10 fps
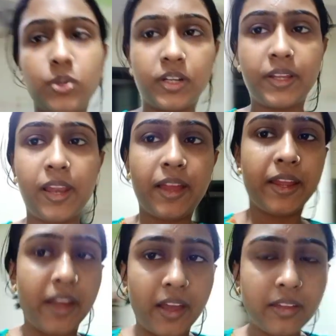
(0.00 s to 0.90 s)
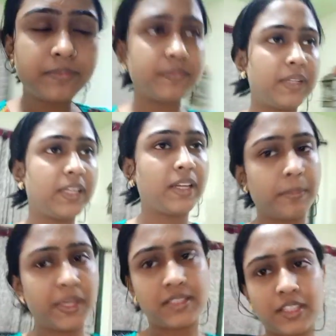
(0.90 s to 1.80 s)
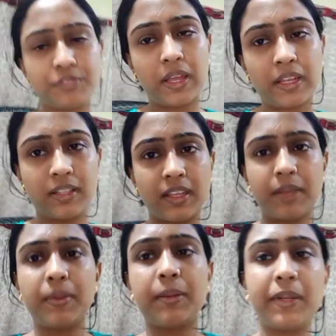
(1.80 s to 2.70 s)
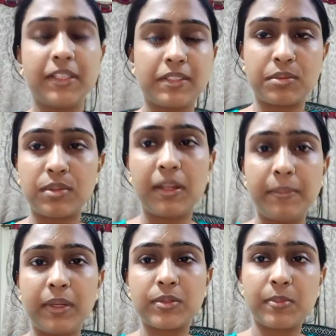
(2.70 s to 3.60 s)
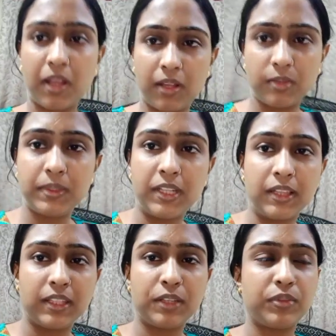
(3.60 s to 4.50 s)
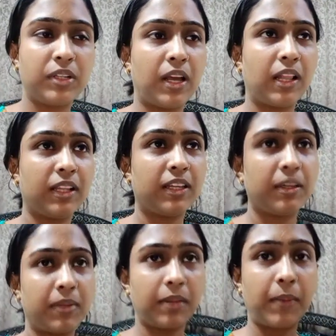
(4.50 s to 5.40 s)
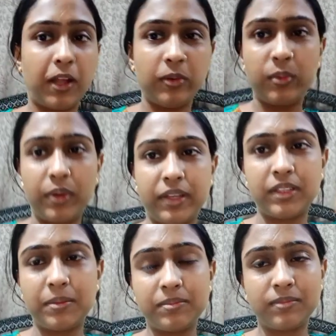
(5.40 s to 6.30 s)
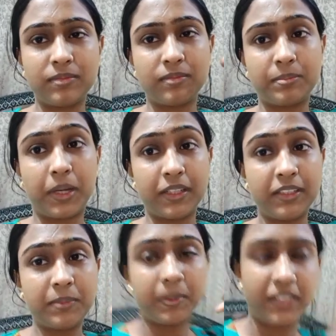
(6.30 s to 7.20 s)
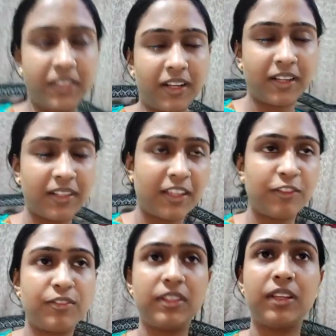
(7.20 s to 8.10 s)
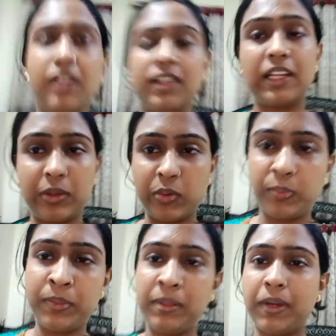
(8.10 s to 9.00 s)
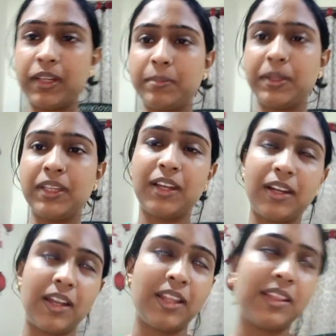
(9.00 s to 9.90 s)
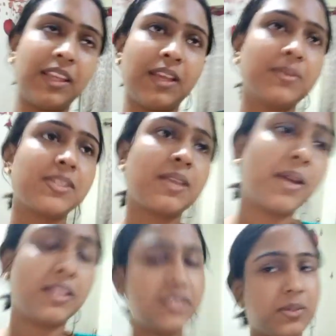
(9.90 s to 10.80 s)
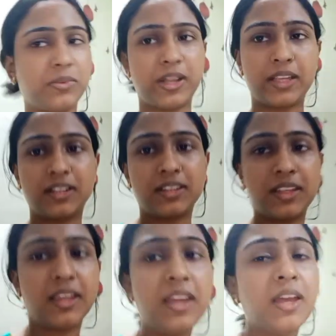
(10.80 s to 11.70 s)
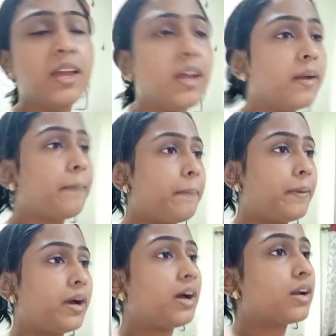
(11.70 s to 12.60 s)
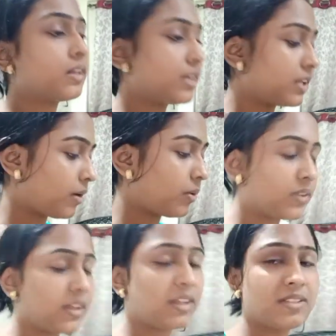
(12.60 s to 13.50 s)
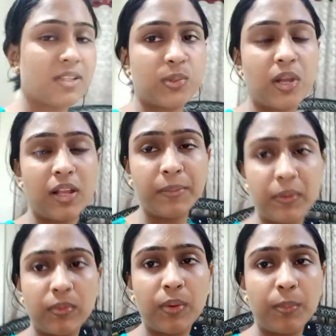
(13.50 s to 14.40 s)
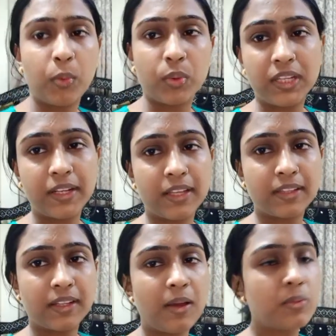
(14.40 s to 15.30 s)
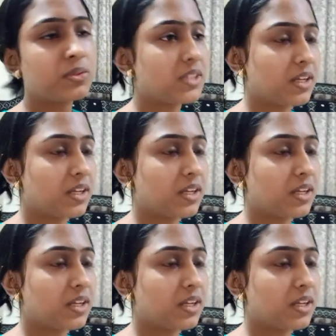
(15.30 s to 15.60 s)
करेला है ना मेरे घर में ऐसे ही फ्राई करते हैं पर मेरे ससुराल में उसमें आलू भी डालते हैं फिर डाल के मतलब आलू को एकदम बारीक बारीक काट के फिर करेले को भी बारीक बारीक काट लेते हैं उसके बाद इसको फ्राई करते हैं पर क्या होते हैं कि ससुराल में वो बोठी रहते हैं ना उससे